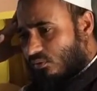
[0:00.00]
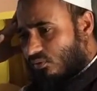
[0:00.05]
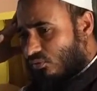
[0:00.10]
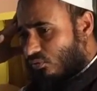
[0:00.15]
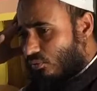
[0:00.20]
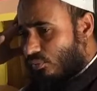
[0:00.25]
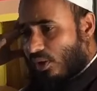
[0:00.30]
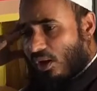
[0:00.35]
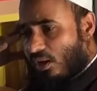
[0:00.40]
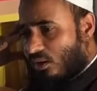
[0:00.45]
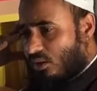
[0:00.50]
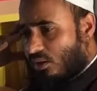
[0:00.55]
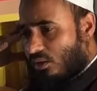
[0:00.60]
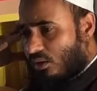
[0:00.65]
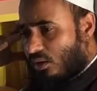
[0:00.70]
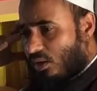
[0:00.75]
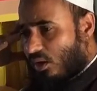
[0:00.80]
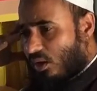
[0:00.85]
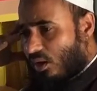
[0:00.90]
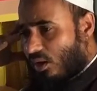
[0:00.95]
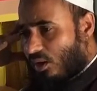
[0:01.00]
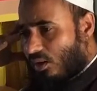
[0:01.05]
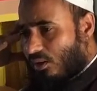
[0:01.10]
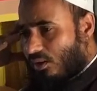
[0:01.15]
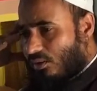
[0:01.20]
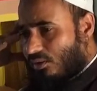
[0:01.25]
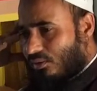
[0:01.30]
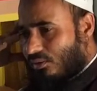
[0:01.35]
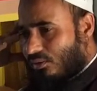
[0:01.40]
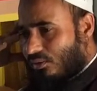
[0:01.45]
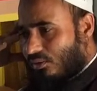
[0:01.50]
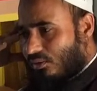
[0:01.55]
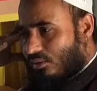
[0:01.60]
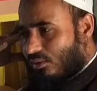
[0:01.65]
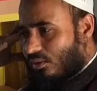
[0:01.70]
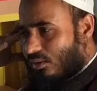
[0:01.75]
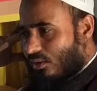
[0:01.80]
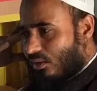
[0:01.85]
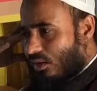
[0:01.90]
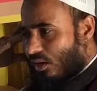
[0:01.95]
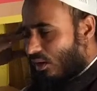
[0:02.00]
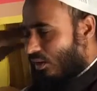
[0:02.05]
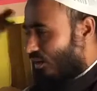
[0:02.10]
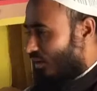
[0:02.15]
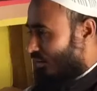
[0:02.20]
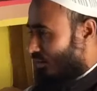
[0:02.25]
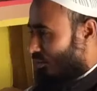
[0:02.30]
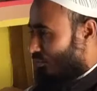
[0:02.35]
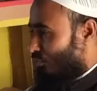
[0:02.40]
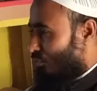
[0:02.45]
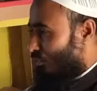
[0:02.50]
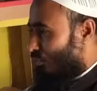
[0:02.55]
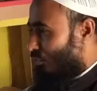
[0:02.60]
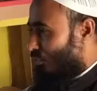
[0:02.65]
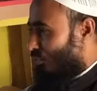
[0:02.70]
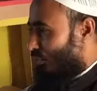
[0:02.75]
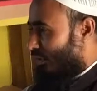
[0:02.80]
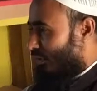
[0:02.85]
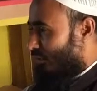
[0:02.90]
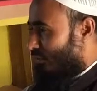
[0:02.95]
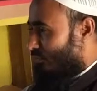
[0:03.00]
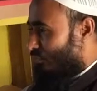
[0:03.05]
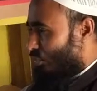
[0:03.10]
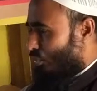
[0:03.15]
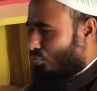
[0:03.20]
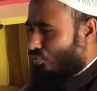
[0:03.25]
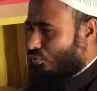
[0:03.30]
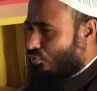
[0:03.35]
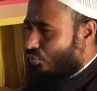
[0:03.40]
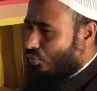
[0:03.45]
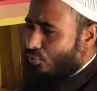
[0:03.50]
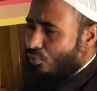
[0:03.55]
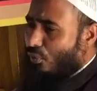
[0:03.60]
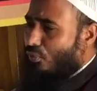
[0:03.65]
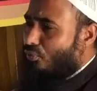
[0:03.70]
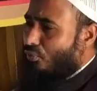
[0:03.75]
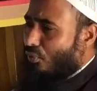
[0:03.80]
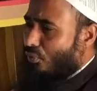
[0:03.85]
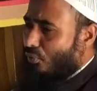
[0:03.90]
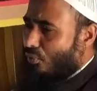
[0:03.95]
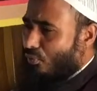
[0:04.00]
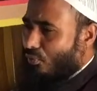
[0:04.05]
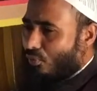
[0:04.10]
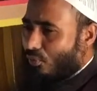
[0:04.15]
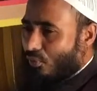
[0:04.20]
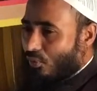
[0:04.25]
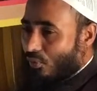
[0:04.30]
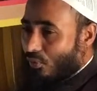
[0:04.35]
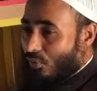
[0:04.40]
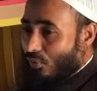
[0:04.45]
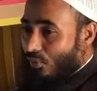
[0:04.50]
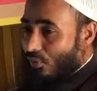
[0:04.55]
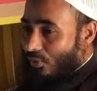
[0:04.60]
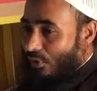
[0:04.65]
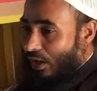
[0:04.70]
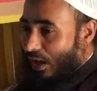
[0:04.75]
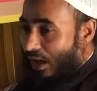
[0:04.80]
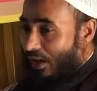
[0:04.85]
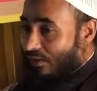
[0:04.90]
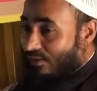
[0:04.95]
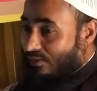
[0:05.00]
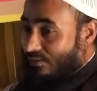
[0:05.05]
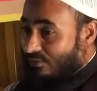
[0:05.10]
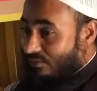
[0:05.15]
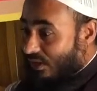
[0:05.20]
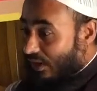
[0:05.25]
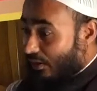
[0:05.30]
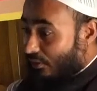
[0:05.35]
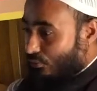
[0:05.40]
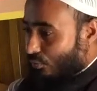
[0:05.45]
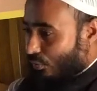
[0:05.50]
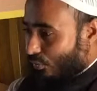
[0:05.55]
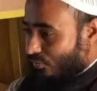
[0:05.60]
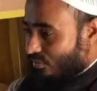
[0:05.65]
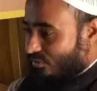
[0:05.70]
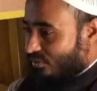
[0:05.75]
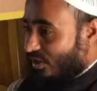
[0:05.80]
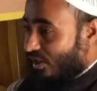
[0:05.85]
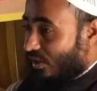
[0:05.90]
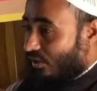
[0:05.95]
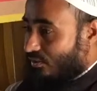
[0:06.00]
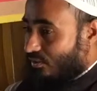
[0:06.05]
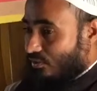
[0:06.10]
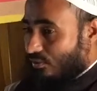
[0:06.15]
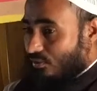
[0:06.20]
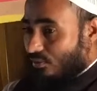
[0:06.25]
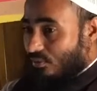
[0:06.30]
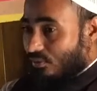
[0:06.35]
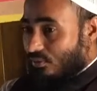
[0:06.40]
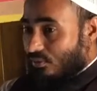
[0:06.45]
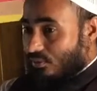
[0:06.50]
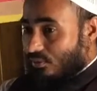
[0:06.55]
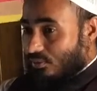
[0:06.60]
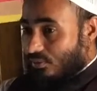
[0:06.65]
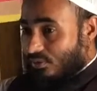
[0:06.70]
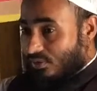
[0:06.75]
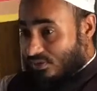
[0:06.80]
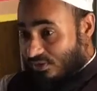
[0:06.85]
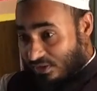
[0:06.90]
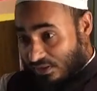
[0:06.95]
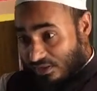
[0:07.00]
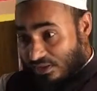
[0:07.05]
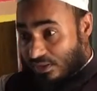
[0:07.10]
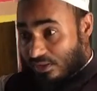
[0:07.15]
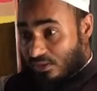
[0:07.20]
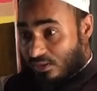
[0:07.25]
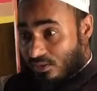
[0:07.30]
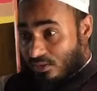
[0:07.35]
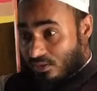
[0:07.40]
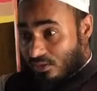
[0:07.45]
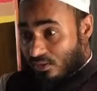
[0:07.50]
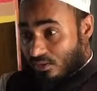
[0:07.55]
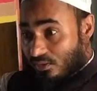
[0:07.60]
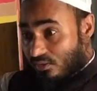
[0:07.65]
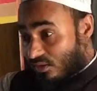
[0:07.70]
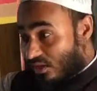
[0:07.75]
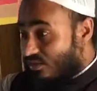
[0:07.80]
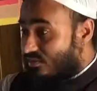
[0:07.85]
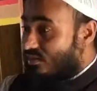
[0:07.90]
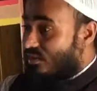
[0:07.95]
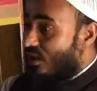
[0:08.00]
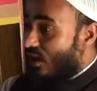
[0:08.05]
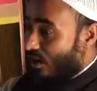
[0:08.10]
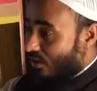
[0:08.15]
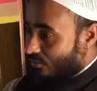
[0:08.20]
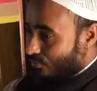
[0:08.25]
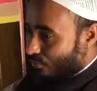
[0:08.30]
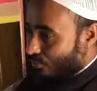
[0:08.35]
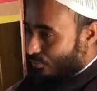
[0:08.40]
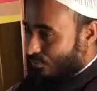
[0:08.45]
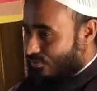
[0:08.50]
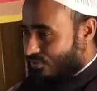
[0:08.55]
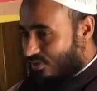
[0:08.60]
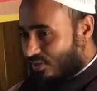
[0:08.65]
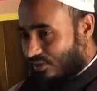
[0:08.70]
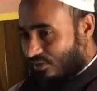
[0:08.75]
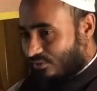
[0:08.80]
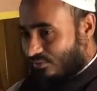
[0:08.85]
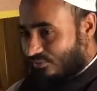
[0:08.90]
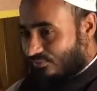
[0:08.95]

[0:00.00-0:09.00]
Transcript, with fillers: সুবাহান আল্লাহ আল্লাহ রাসুলের ধৈর্য কত আর তাই ধৈর্যের তিনি নাসিয়া করছেন